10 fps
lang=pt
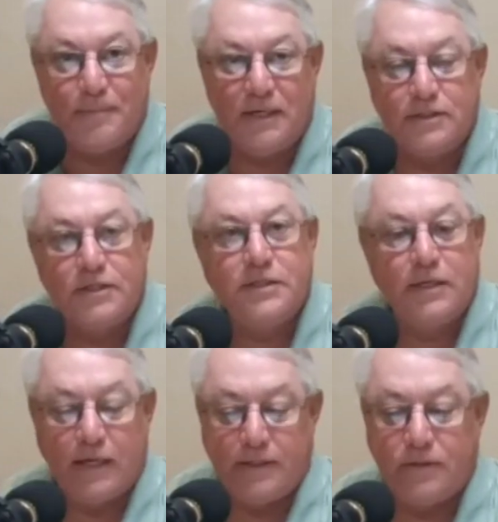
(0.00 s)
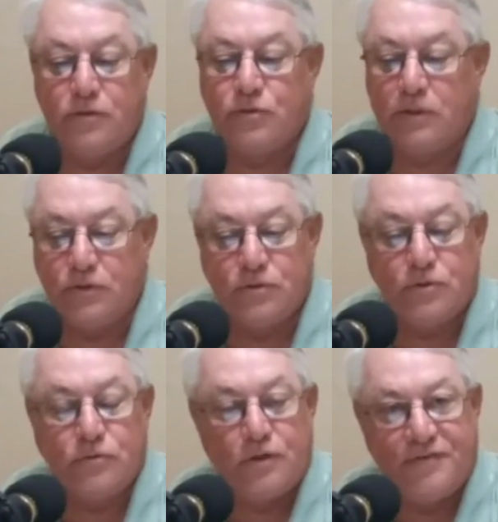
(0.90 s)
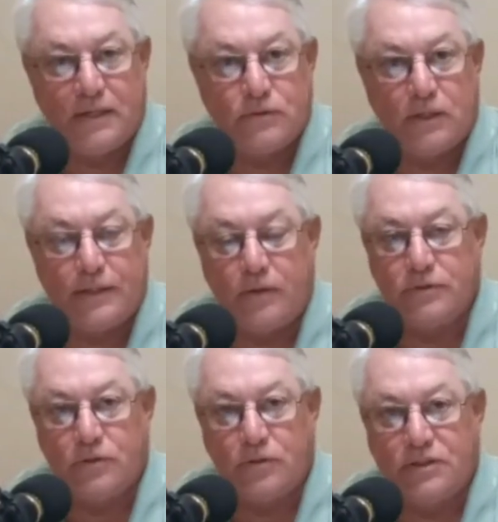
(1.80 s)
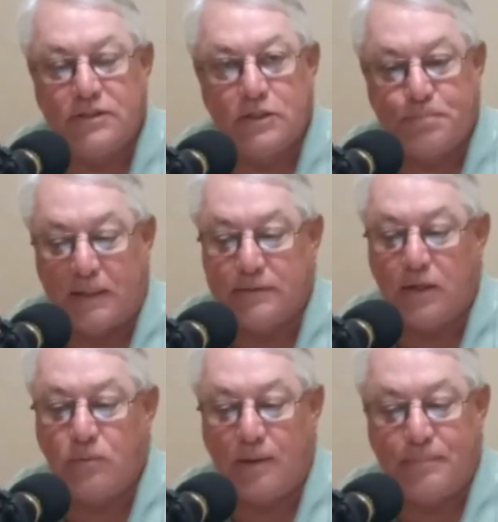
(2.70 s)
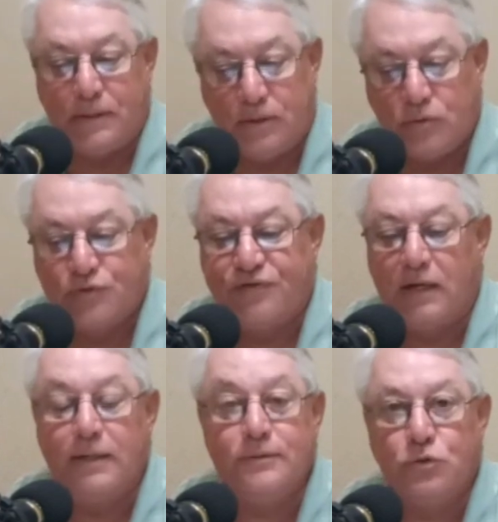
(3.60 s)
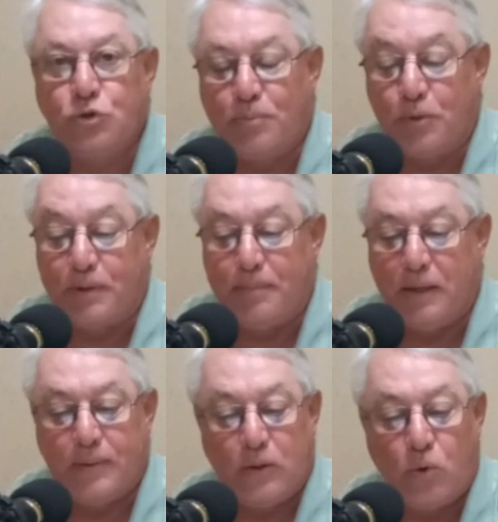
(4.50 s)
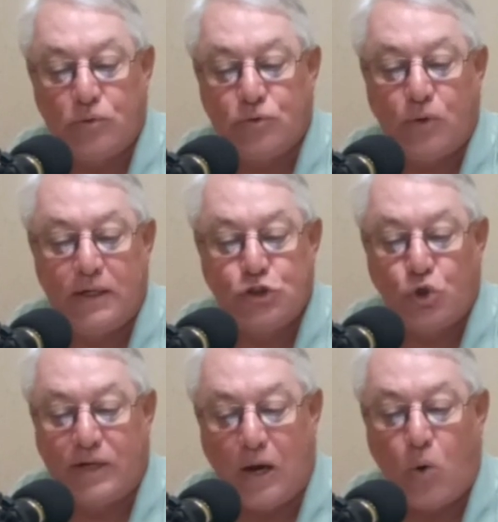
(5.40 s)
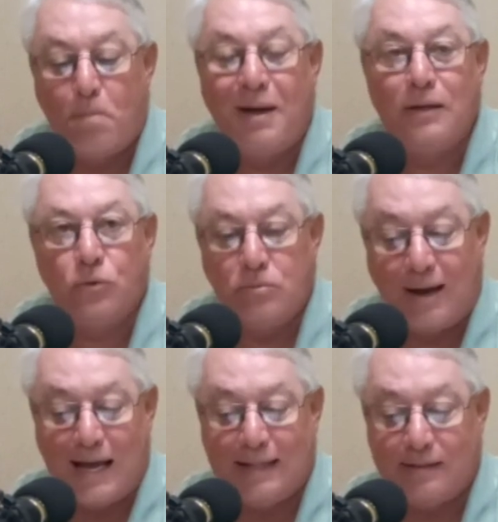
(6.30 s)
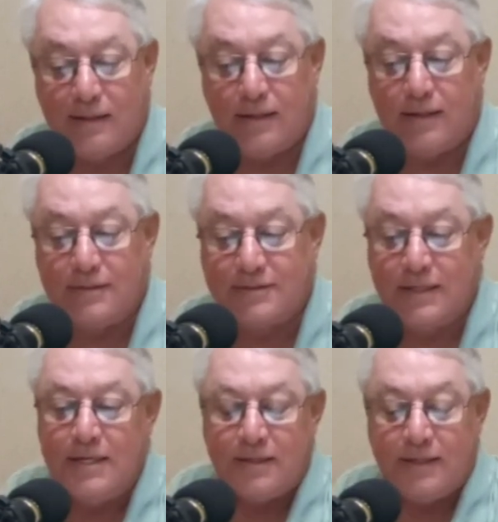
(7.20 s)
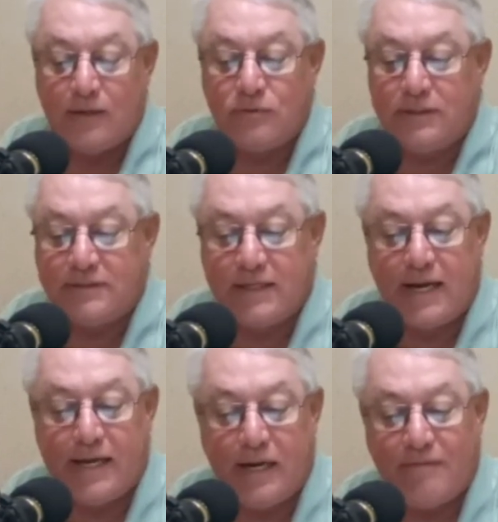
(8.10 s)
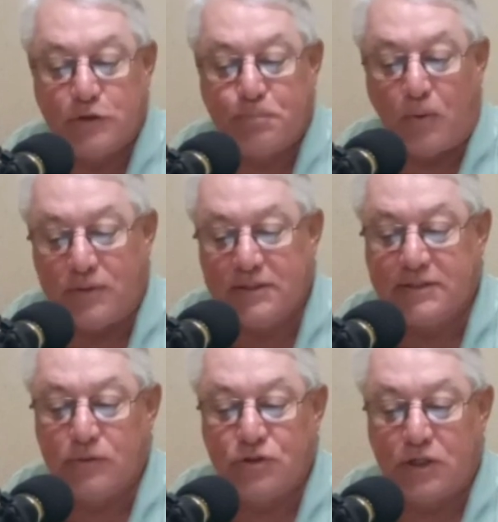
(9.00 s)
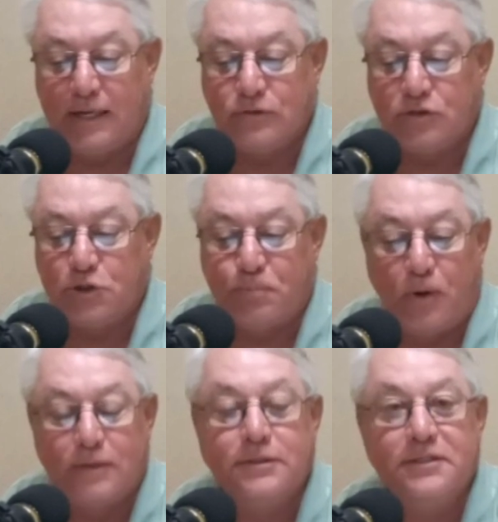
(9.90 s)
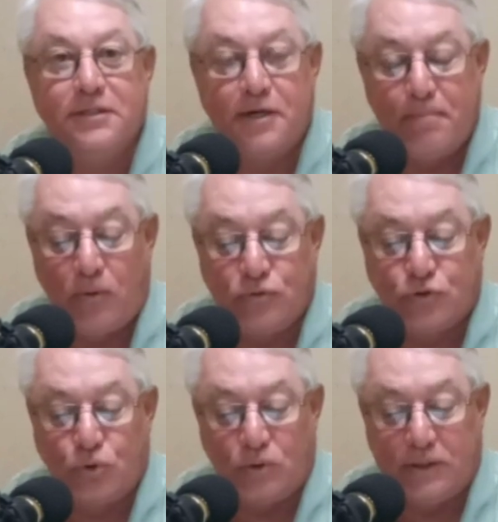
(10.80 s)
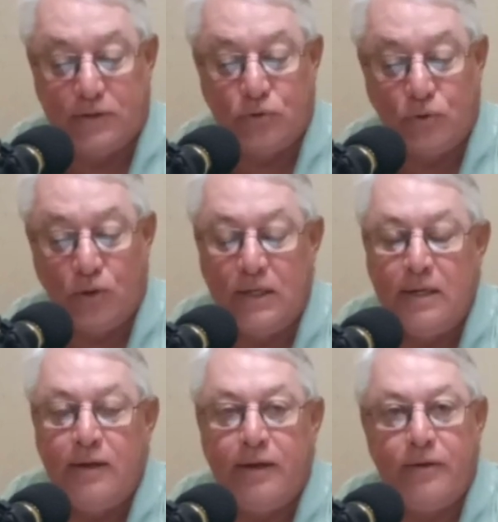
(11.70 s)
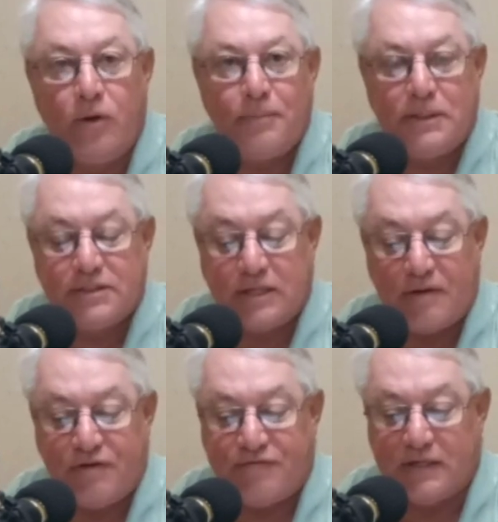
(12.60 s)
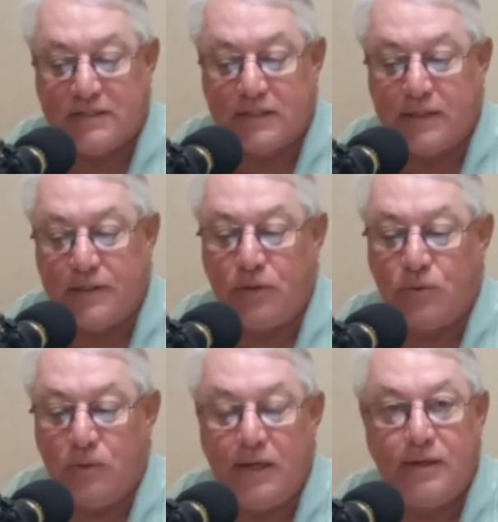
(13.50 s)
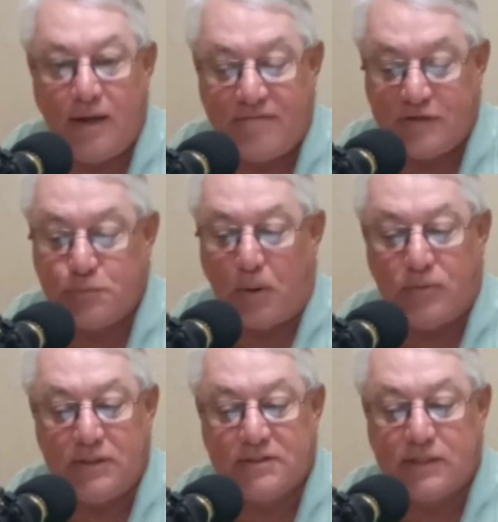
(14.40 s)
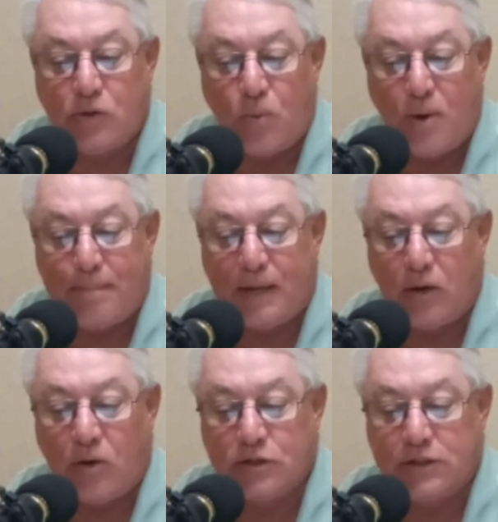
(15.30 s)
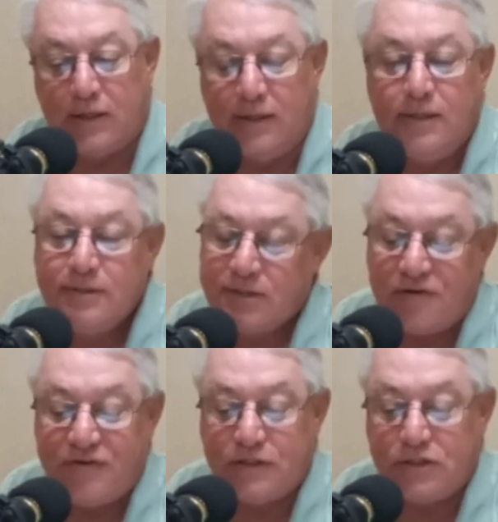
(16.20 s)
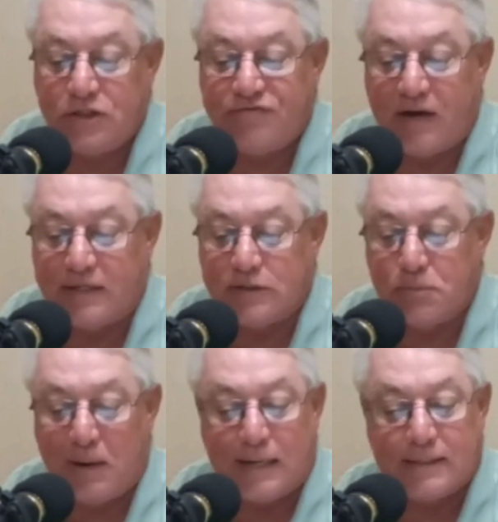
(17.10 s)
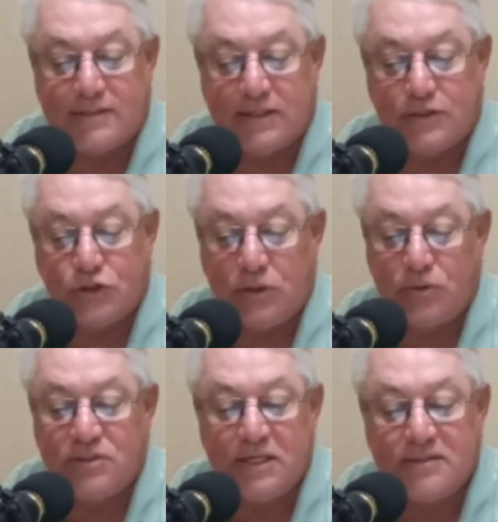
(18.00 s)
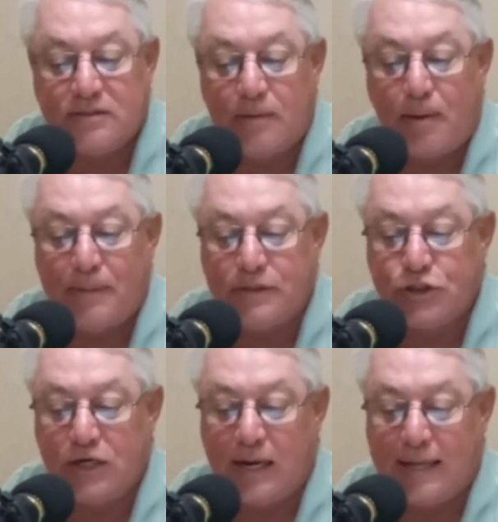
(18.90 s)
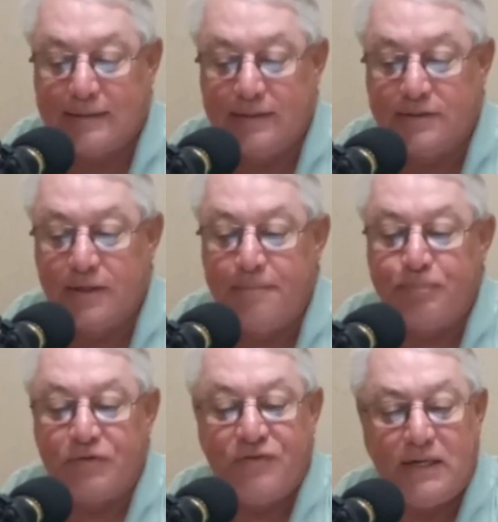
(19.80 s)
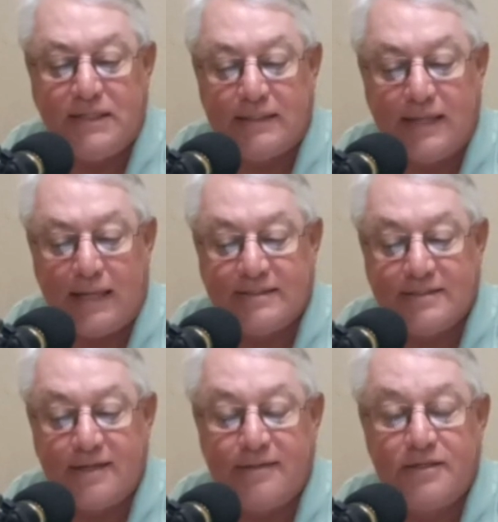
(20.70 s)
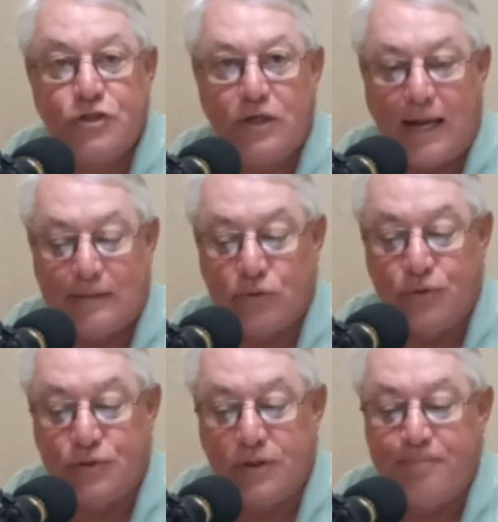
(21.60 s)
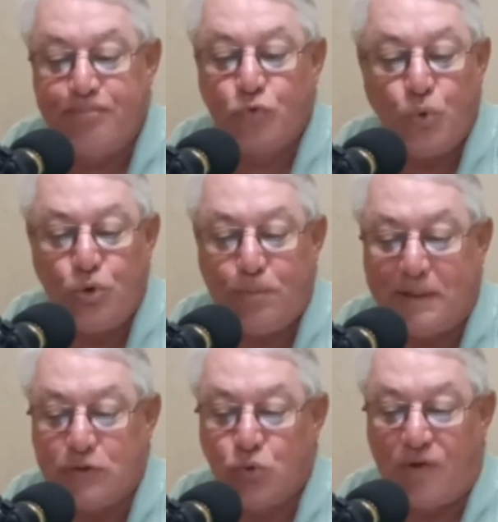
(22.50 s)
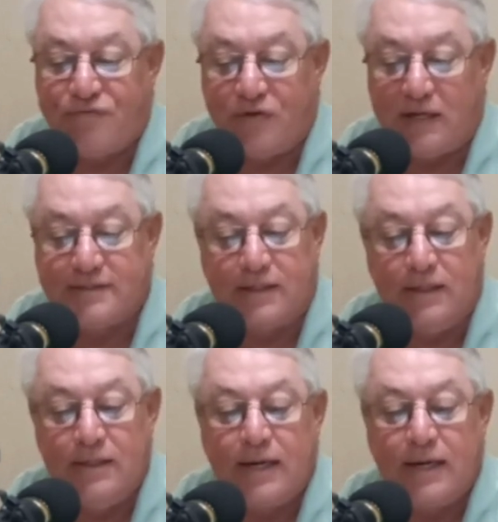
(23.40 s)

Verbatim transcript: amiga, gente querida, eu sou Edilson de Oliveira do canal de notícias Padrão Web News, falando sobre o primeiro encontro regional Malungadas que acontecerá em Neves Paulista no Ginásio de Esportes Irmãos Toledo. Em nome de Serve Festa Grill, em Neves Paulista com ampla loja, cervejas de várias marcas e estilos extremamente geladas variedades em destilados, tudo para sua festa.